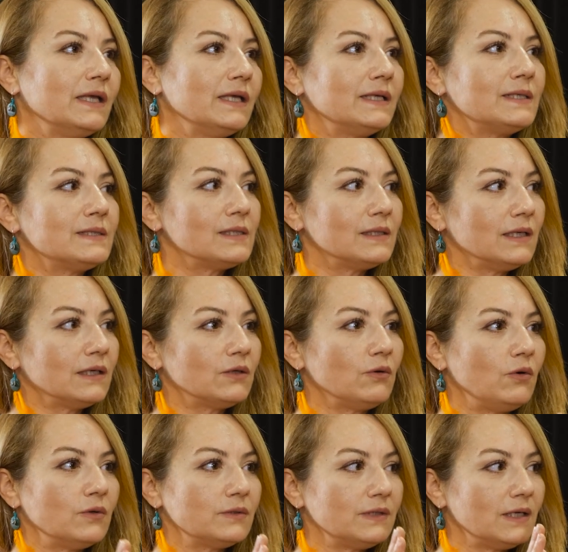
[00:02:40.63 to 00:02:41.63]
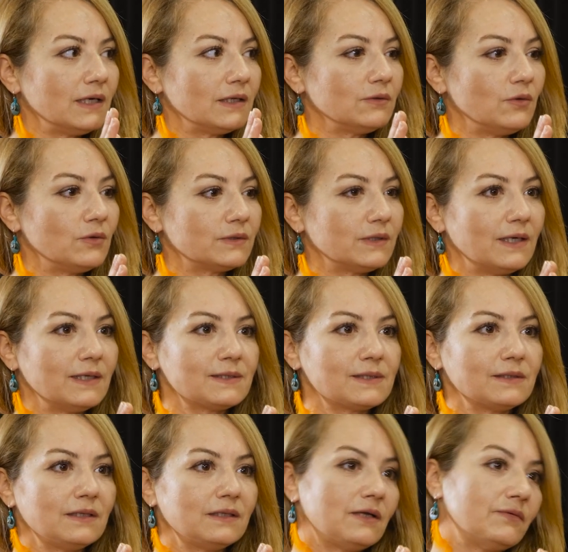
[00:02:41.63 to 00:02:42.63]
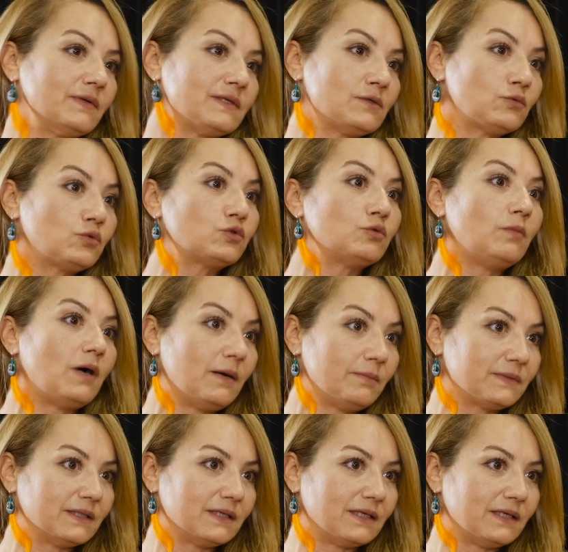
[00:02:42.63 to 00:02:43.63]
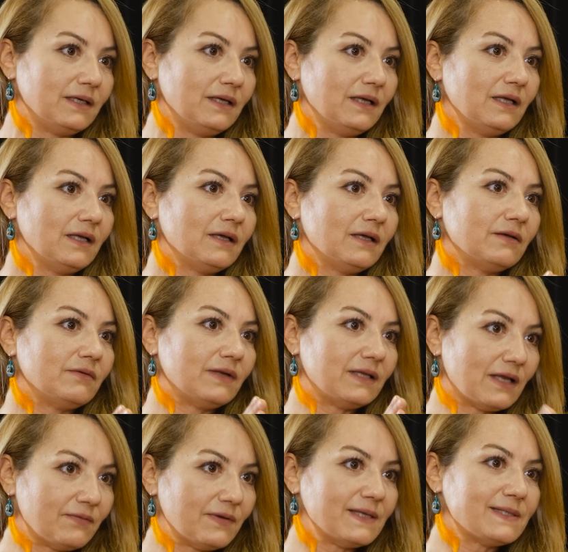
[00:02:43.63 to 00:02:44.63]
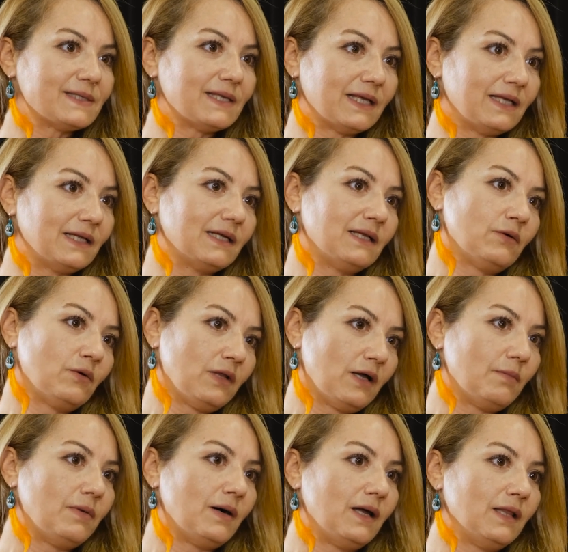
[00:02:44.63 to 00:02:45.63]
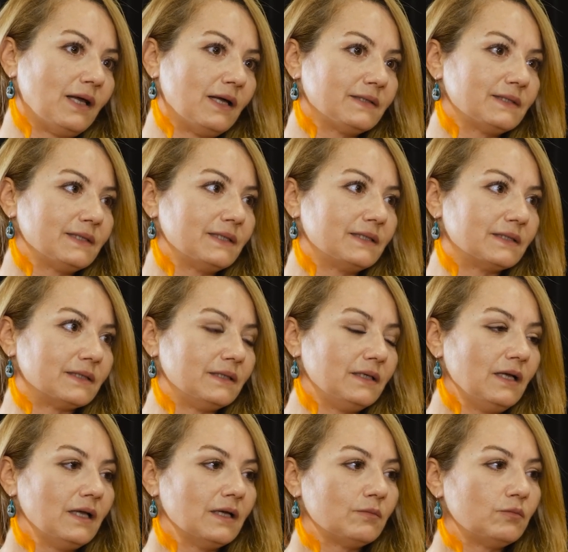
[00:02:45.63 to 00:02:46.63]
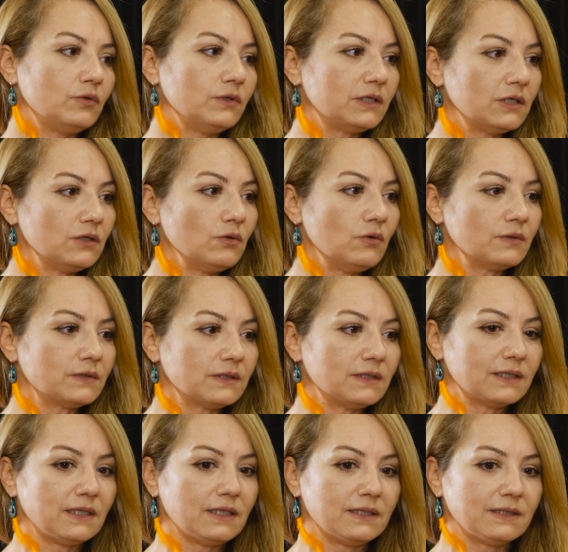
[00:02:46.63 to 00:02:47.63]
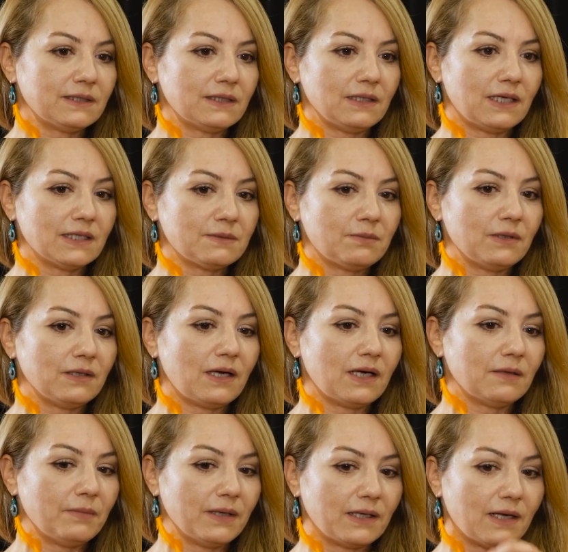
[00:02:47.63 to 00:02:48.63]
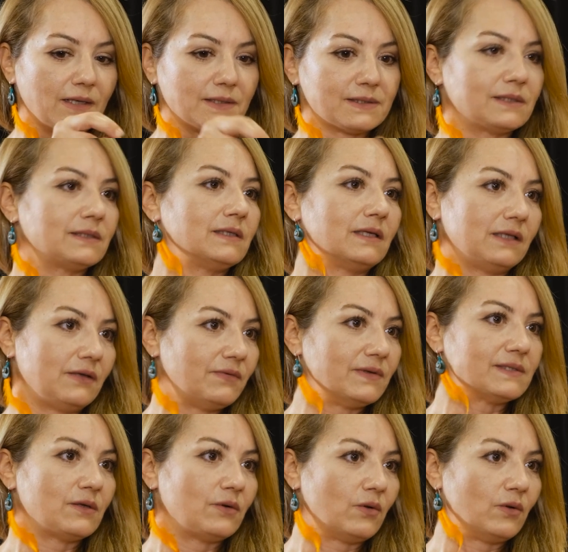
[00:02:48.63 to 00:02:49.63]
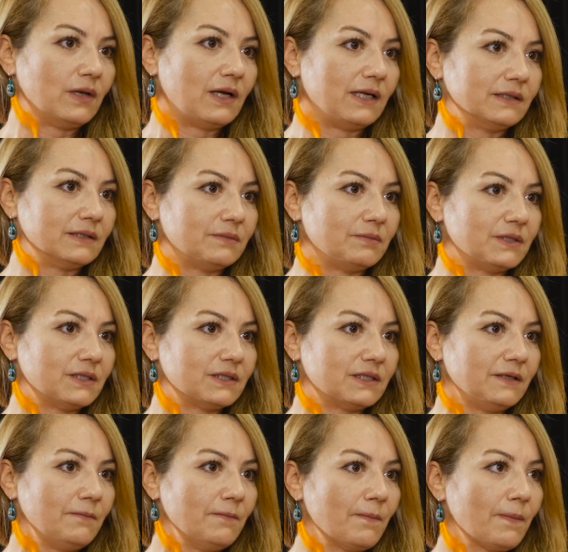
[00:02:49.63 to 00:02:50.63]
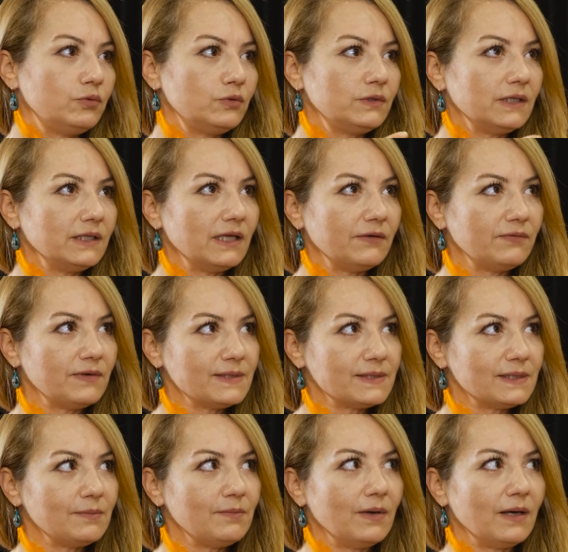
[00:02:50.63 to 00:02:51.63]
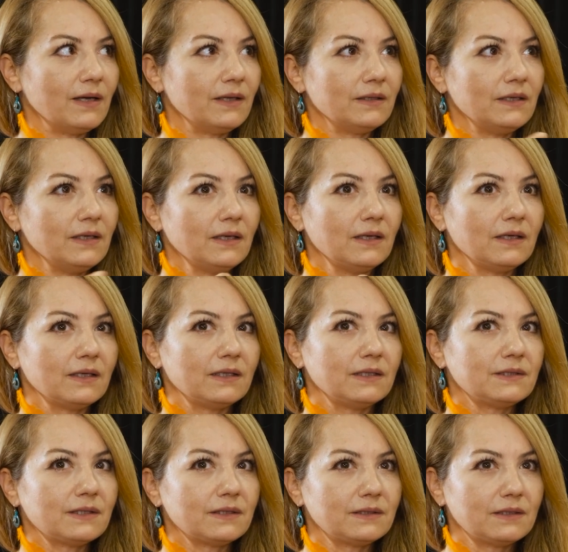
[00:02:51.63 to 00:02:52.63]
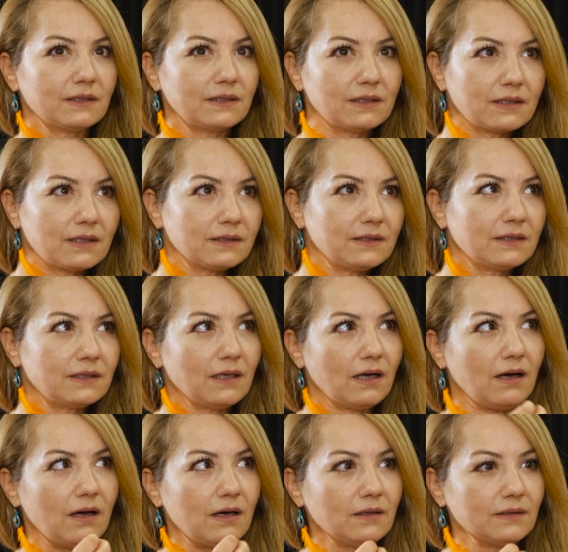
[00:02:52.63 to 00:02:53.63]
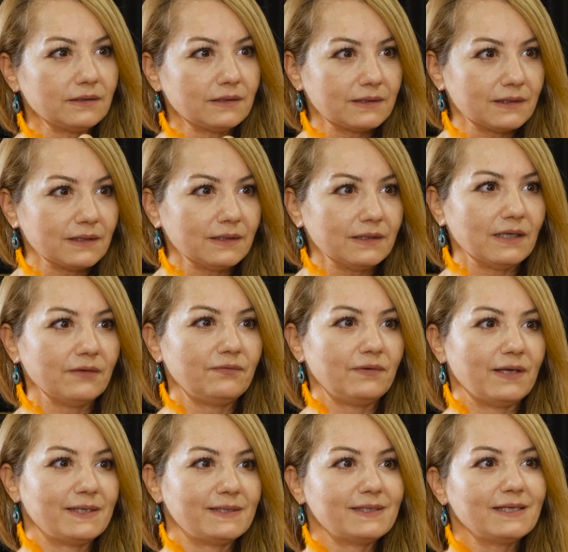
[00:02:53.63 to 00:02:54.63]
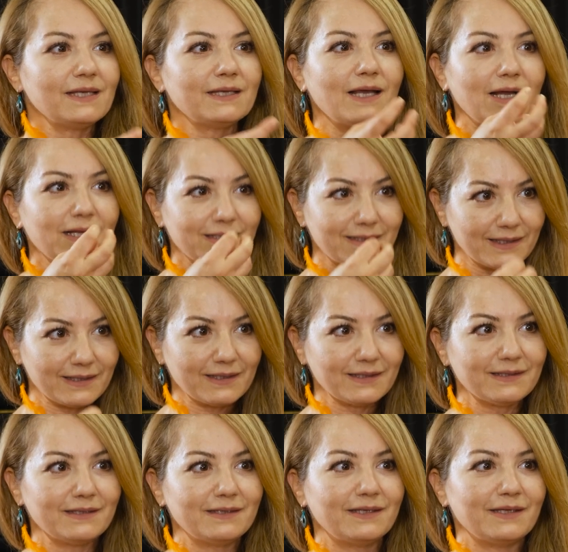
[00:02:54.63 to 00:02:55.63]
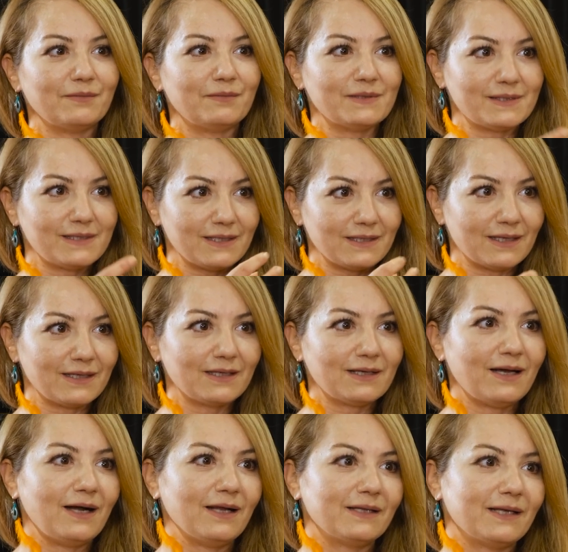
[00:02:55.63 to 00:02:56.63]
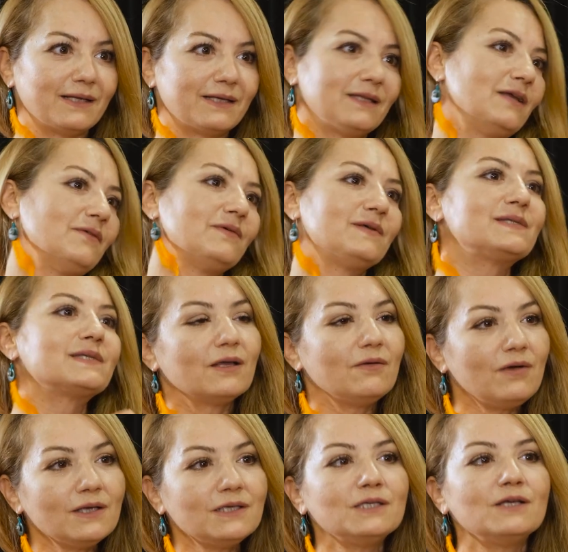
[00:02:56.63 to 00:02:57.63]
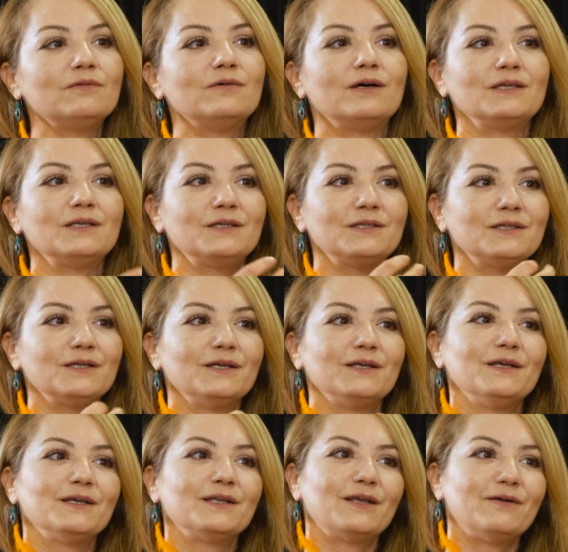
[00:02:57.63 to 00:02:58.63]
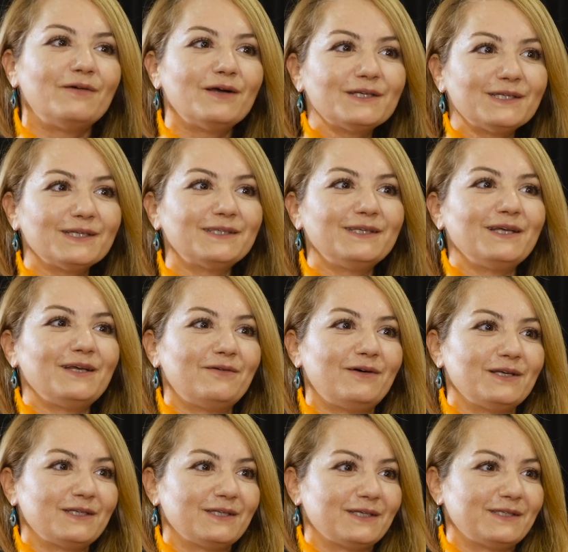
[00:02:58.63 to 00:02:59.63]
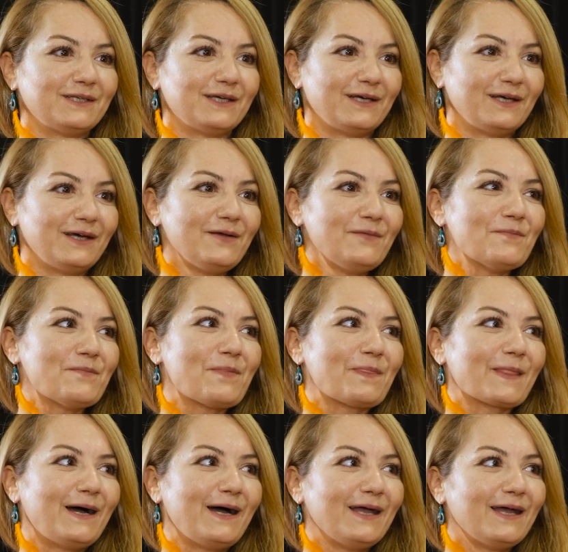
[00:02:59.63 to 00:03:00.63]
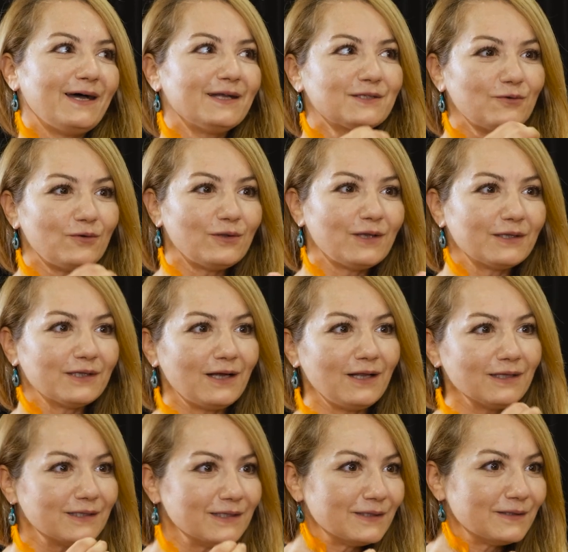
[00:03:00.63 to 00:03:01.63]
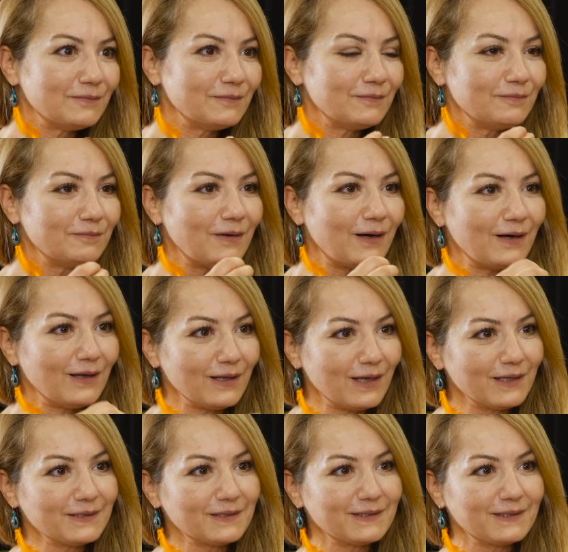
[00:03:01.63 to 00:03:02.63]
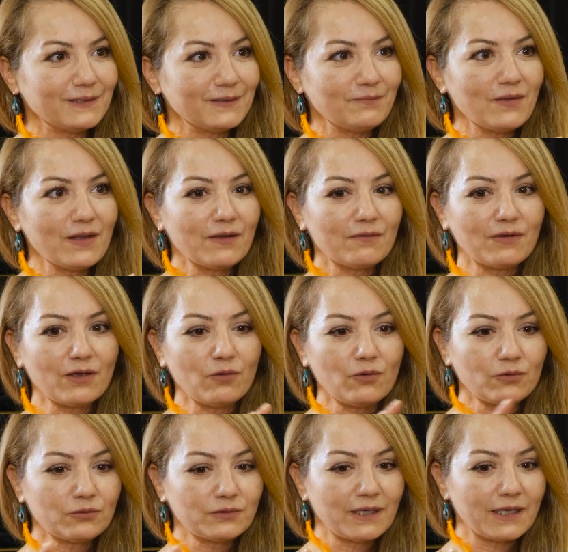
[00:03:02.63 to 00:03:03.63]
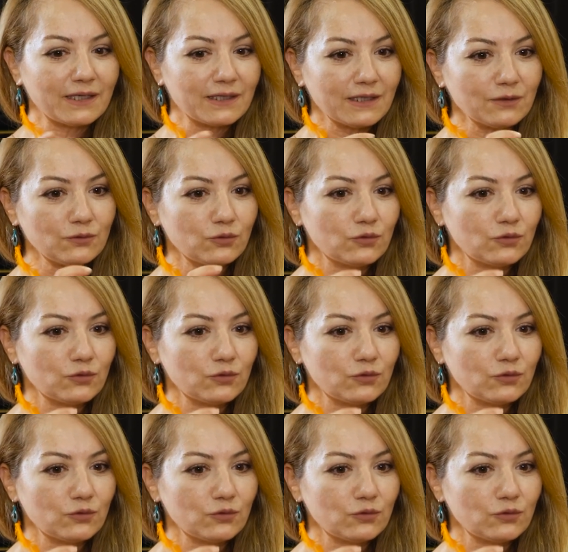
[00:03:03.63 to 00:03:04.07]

İkisindeki ortak nokta aslında nefes tutmamdı ve nefesle ilgili olan bağlantıydı. Bu iki noktadaki hatırlatmalar beni aslında nefese yönlendirmişti. Burada nefesi ben işte dakikadaki altı nefes yani derin dediğimiz dinlenik haldeki nefes yavaş yavaş yavaşlata yavaşlata hayata olan algım, bağlantım ve o denge